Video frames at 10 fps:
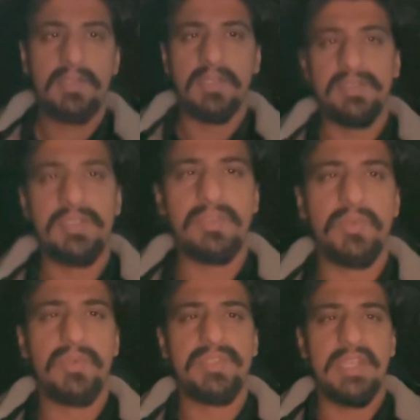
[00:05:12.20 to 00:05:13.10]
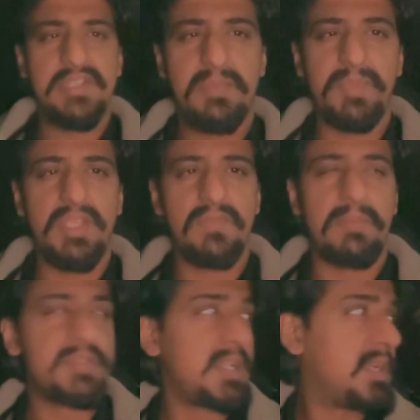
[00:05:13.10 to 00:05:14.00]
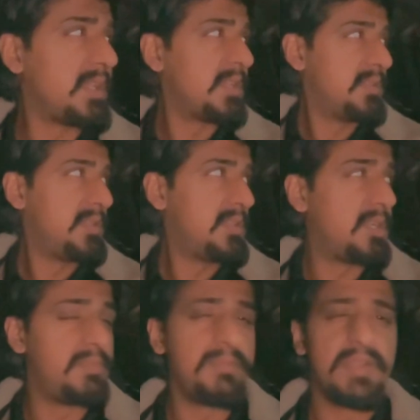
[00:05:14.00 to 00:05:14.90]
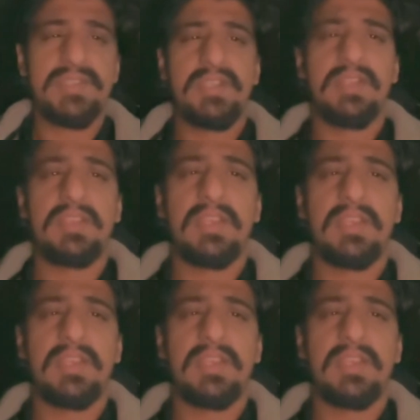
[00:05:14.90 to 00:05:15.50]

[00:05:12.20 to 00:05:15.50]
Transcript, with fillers: हाँ जी तो चाय शाय पी के वापस आ गए अभी बस चलते हैं